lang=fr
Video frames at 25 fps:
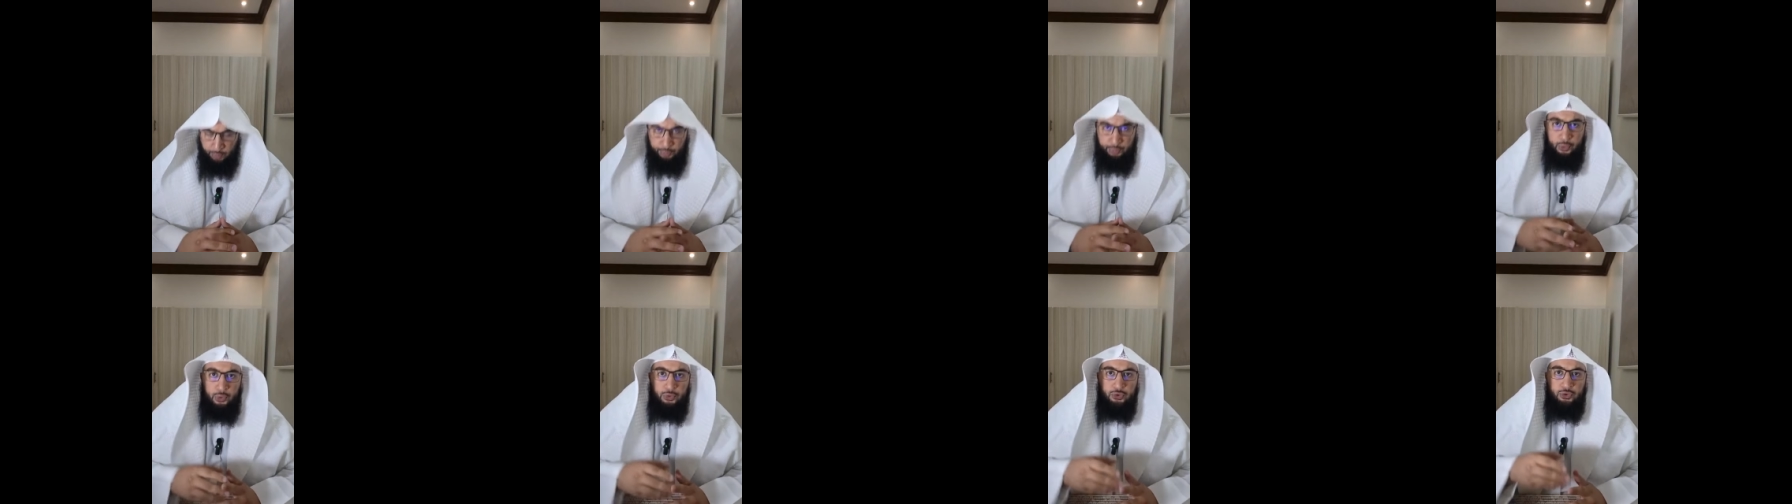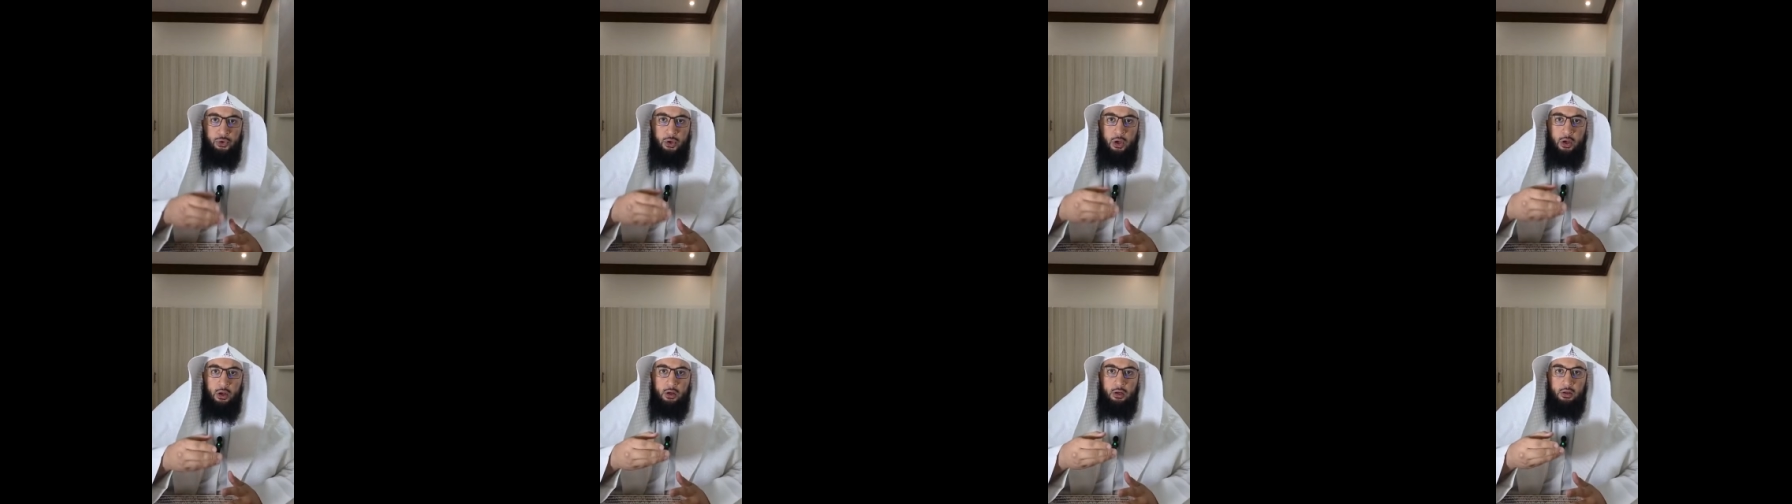
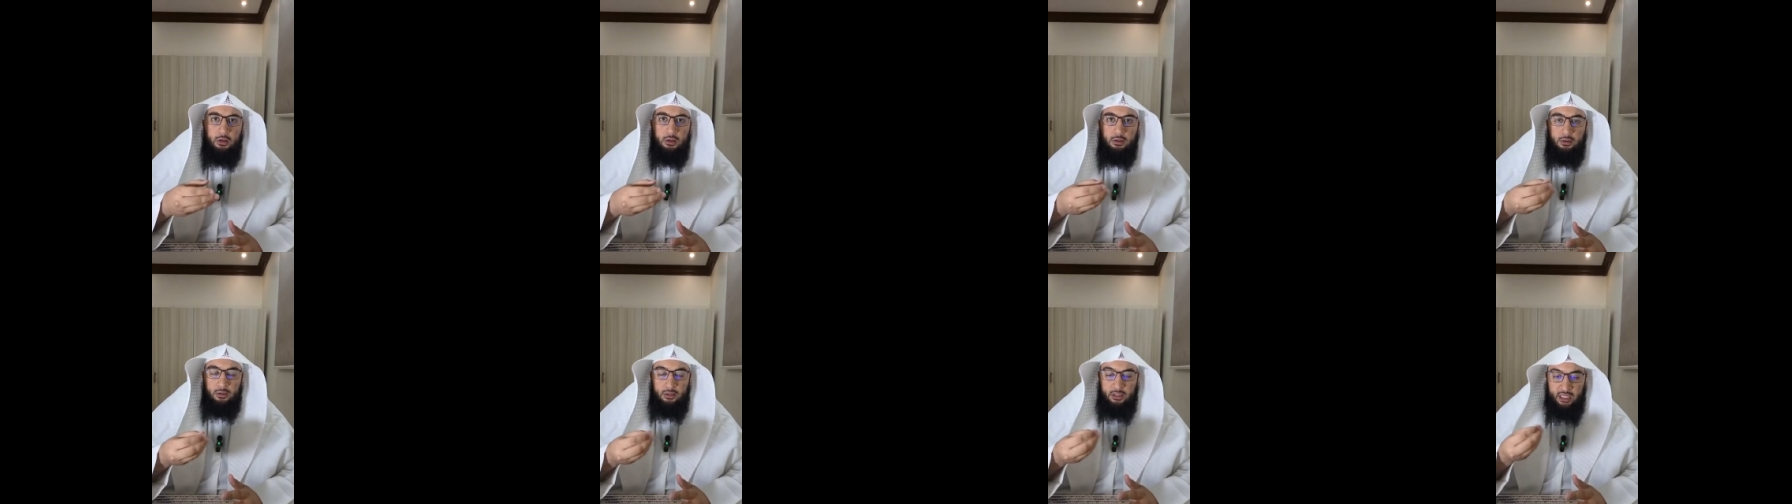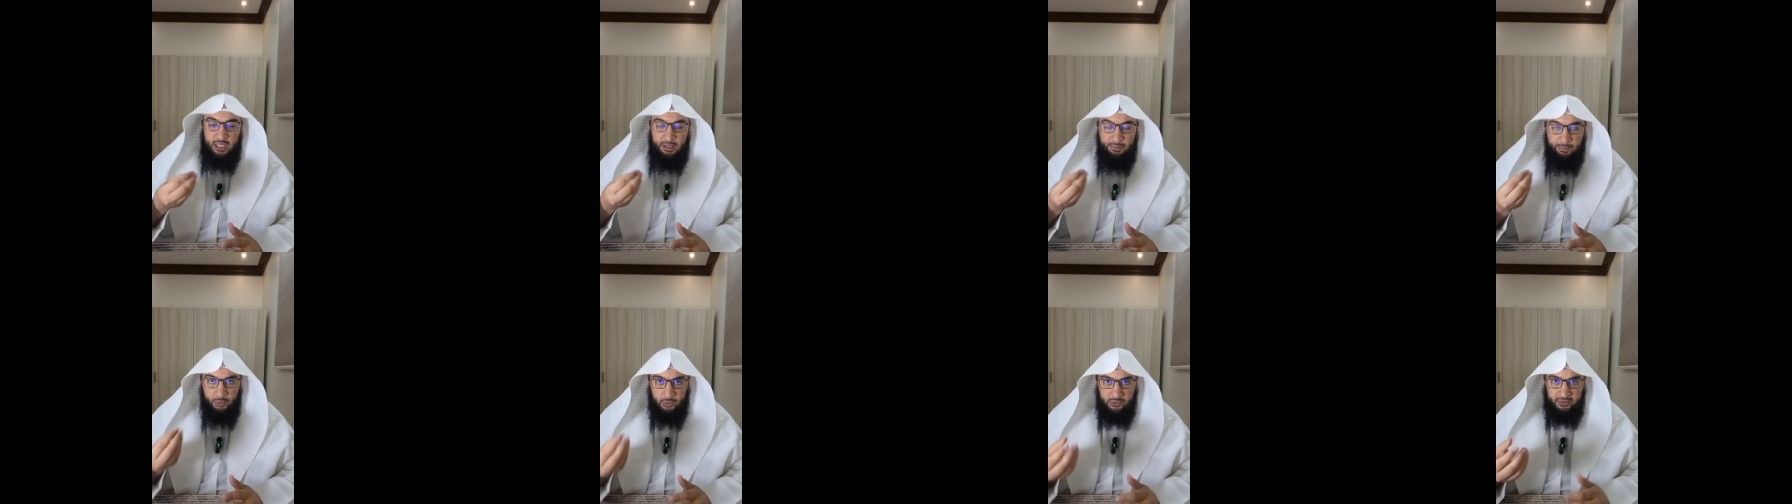Plusieurs
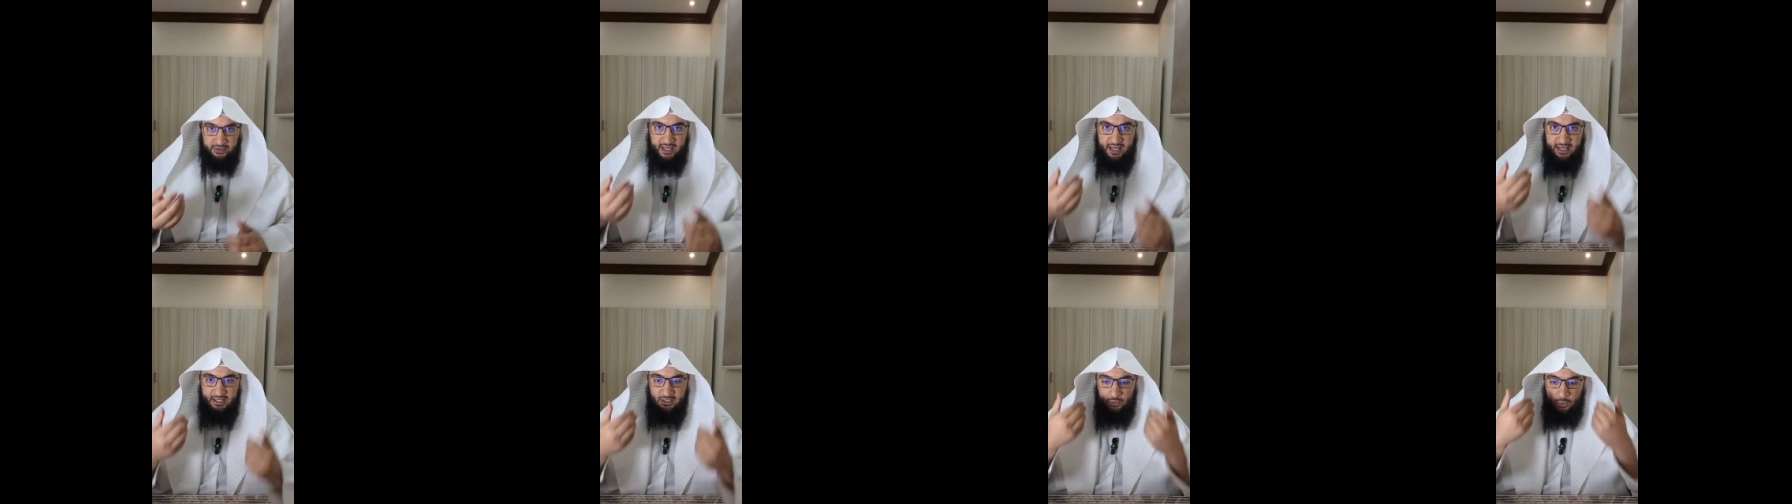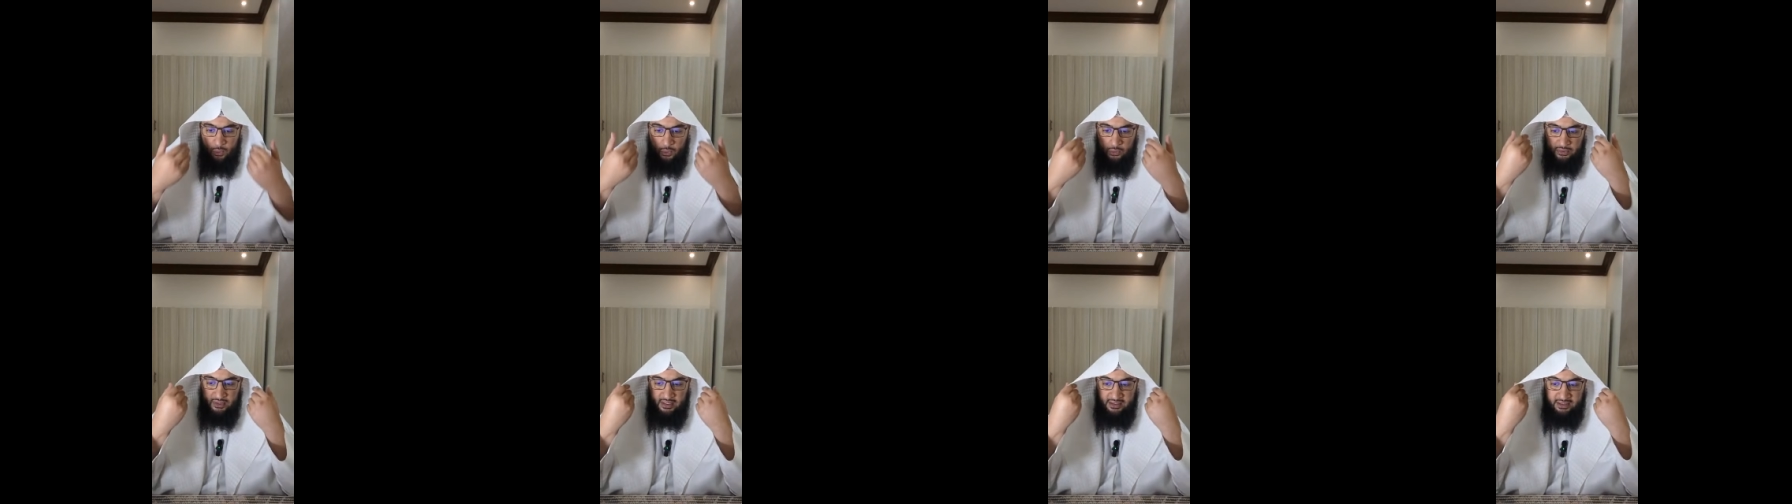hypothèses
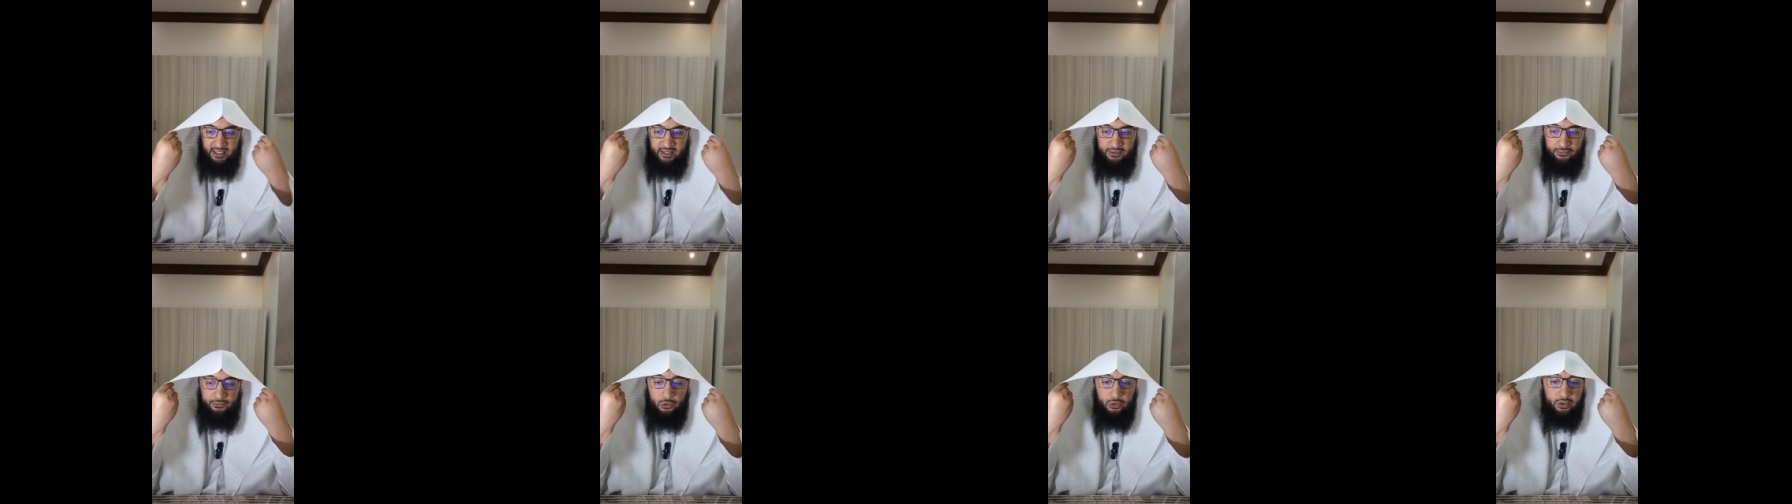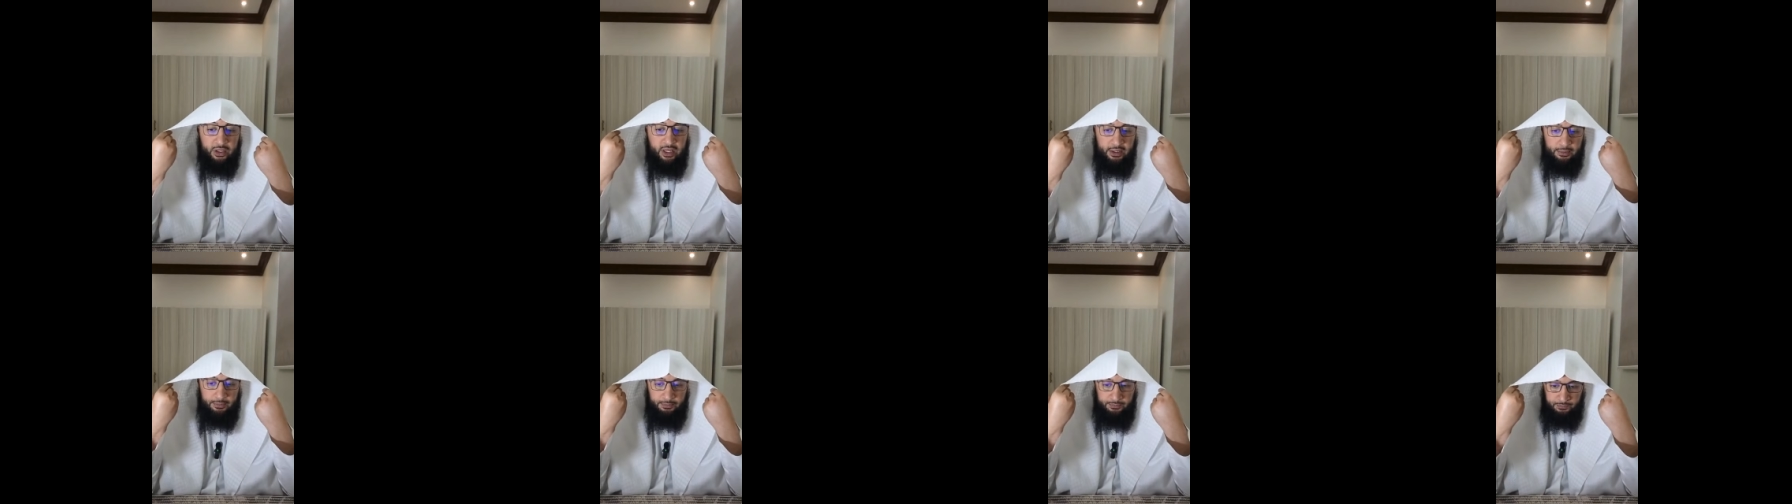ont été
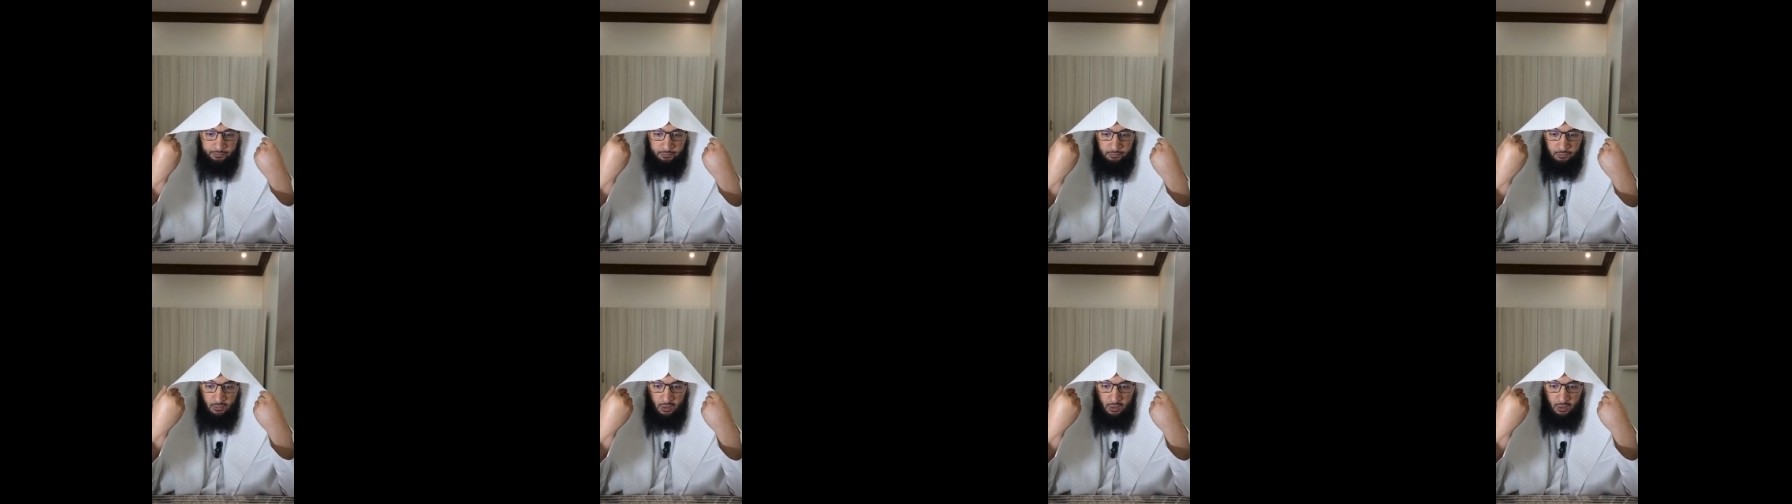évoquées.